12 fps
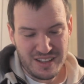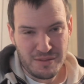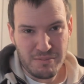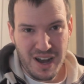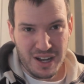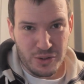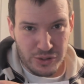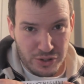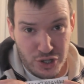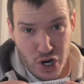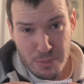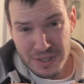Marco, the
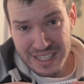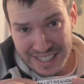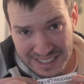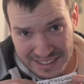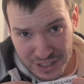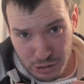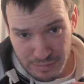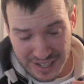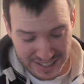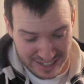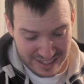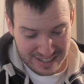German
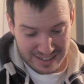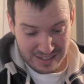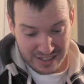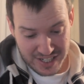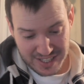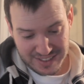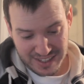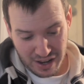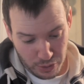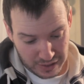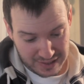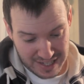Englishman, ja. Ich hätte ihn
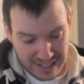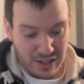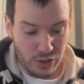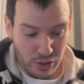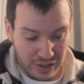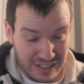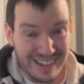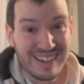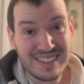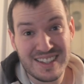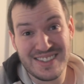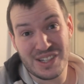auch sehr gegönnt, ja.
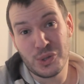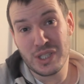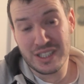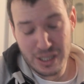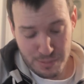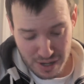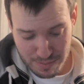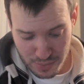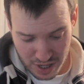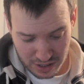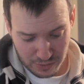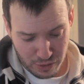Sehr, sehr guter Tipper im
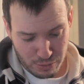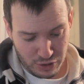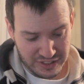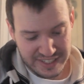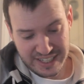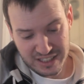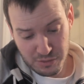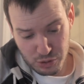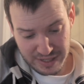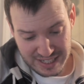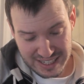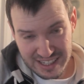Bernhard TV
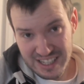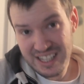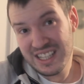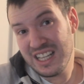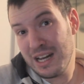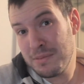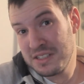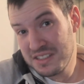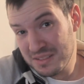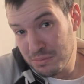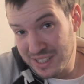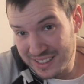Bundesliga-Tippspiel. Aber sie
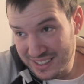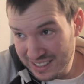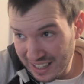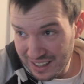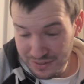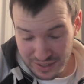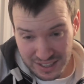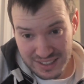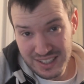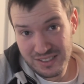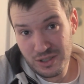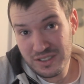sind Platz 3. Wie
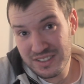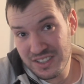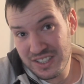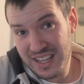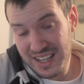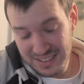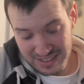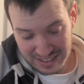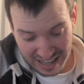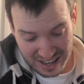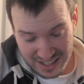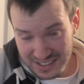gesagt, sollten sich die ersten
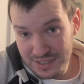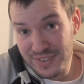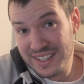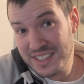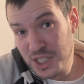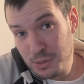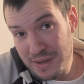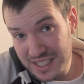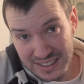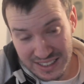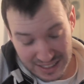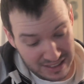2 äh, nicht
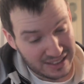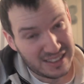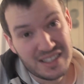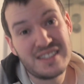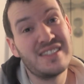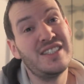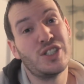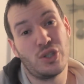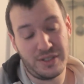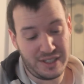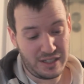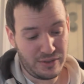melden, dann sind sie
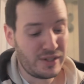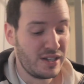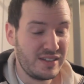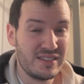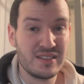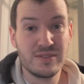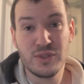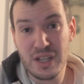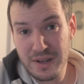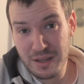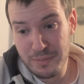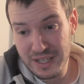stolzer Gewinner dieses
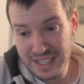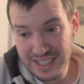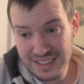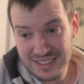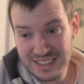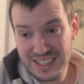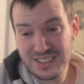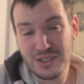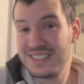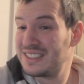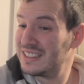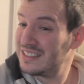wunderbaren Paketes. Ja,
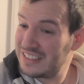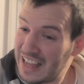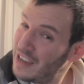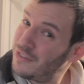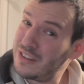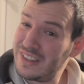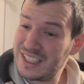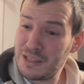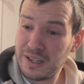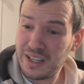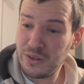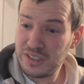ansonsten einfach
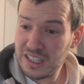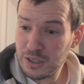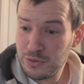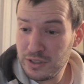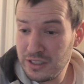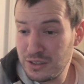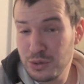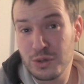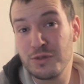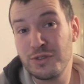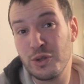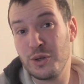weitermachen und dann auch für die
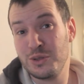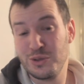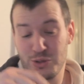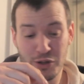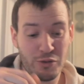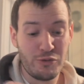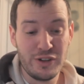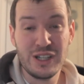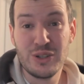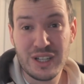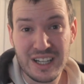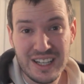Zukunft. Toi, toi, toi und viel
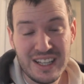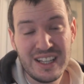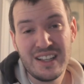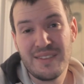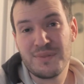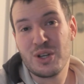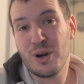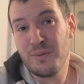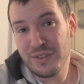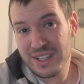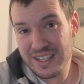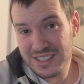Glück.
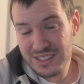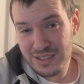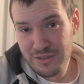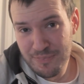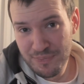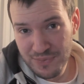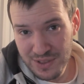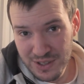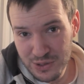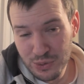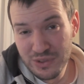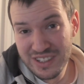Kommen wir jetzt
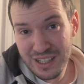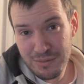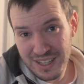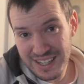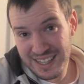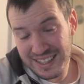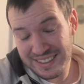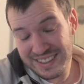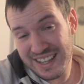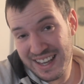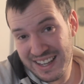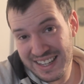zu demjenigen,
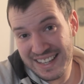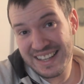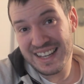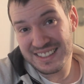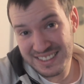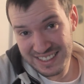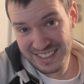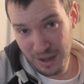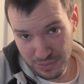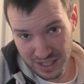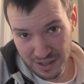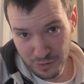der ganz
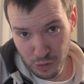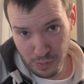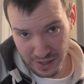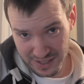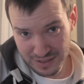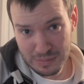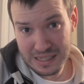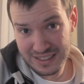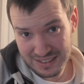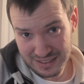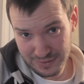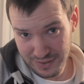knapp dran vorbei ist.
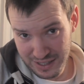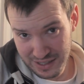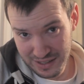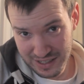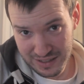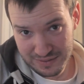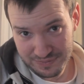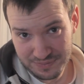Platz 2, ja.